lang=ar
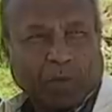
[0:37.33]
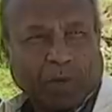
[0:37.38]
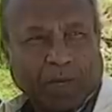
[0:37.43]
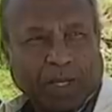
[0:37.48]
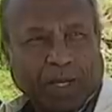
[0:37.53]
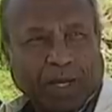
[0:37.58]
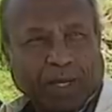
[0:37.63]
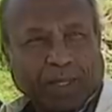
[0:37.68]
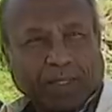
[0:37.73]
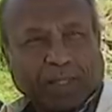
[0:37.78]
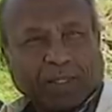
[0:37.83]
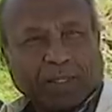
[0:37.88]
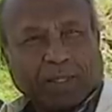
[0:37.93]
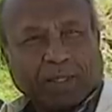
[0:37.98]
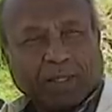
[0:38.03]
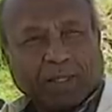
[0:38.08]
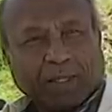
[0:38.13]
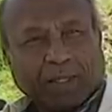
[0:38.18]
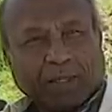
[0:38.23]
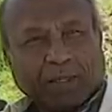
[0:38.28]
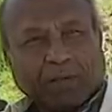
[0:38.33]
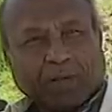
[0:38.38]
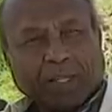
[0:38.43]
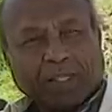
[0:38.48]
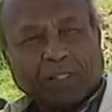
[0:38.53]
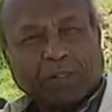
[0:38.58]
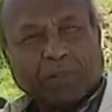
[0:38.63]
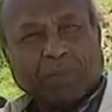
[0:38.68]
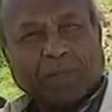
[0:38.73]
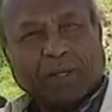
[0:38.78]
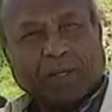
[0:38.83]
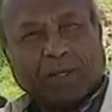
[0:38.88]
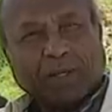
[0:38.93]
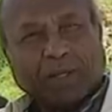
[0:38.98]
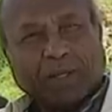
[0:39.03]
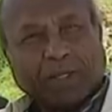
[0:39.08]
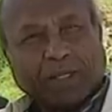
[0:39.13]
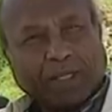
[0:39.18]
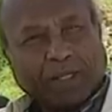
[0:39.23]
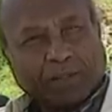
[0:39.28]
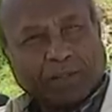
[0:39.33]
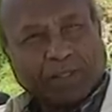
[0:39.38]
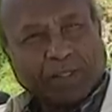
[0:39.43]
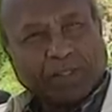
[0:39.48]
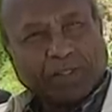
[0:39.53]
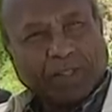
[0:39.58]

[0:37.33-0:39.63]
هو إعادة لرسم الخريطة